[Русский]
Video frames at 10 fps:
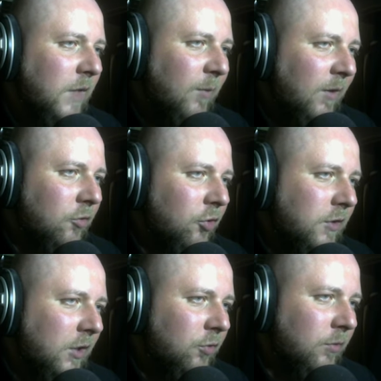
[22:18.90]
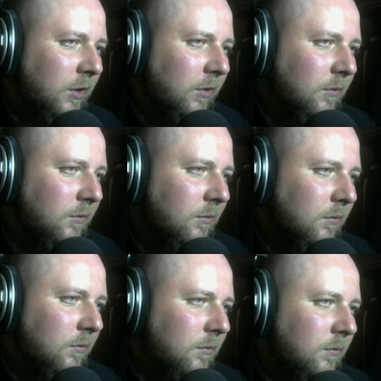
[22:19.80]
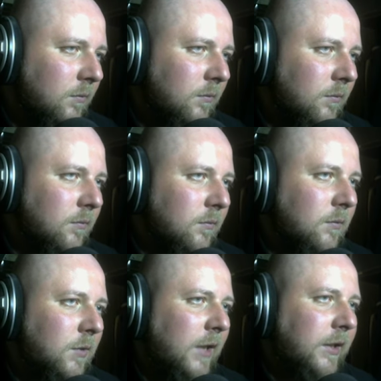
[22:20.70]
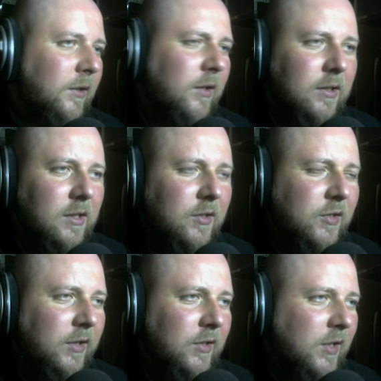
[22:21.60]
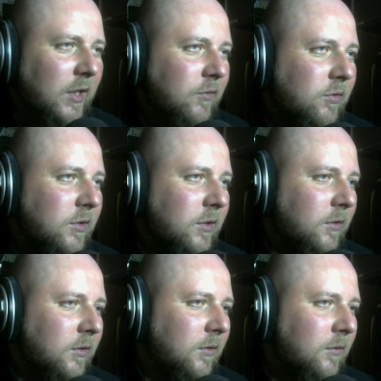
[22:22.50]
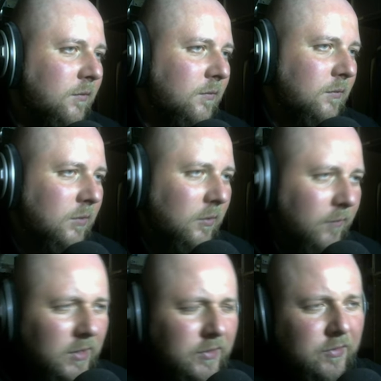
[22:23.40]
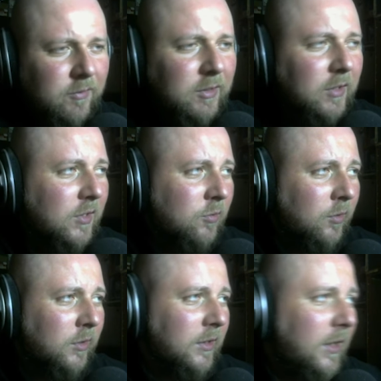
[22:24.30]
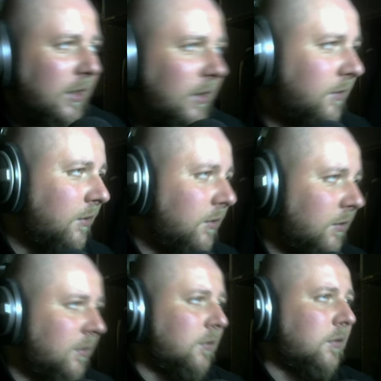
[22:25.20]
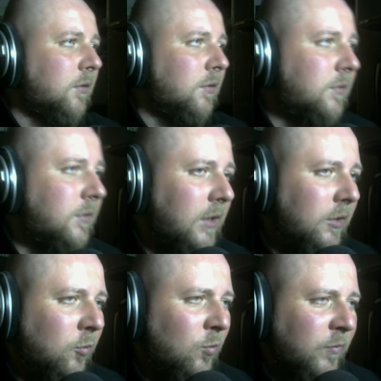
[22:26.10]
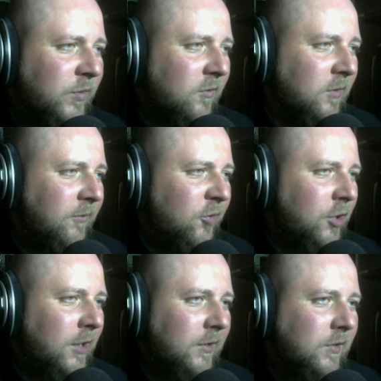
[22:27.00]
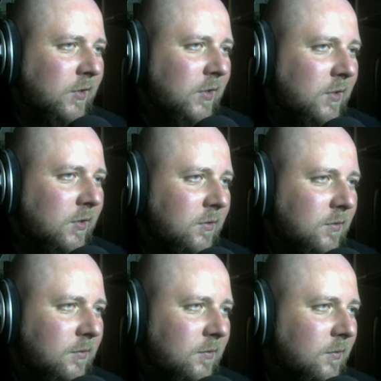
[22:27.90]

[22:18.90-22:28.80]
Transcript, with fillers: Не, правда, что это за штуки? Ладно, это так, для красоты, скорее всего, сделано. Но выглядит действительно достойно для... Для думовского движка, так сказать.